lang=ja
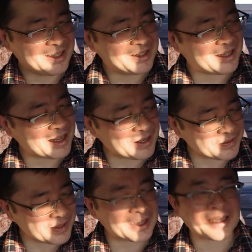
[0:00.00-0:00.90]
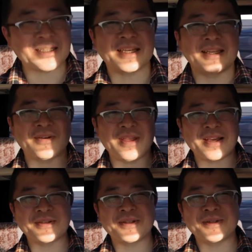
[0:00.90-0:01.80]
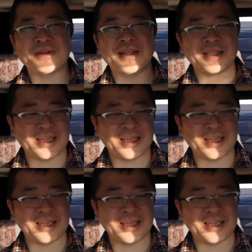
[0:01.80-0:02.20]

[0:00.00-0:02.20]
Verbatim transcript: 値段は確かに510円